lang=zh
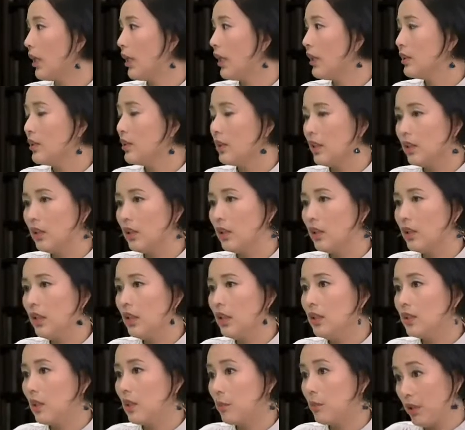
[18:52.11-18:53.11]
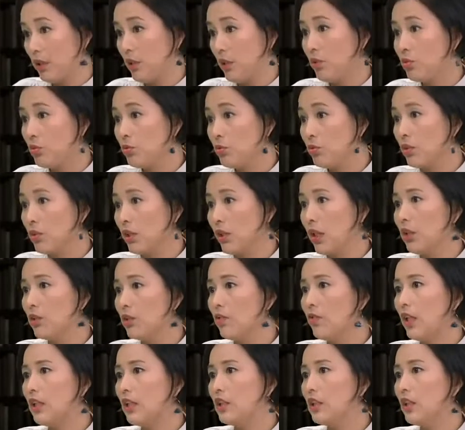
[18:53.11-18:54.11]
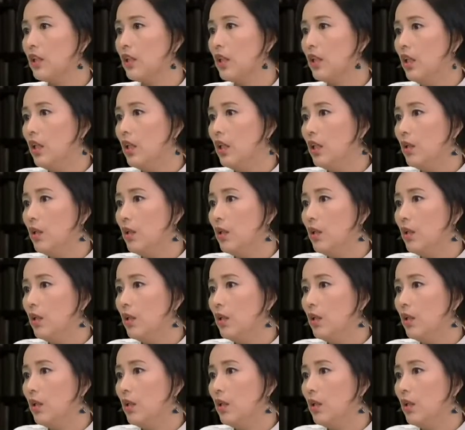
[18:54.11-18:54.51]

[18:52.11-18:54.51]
他以前呢，在北京住着，他就发现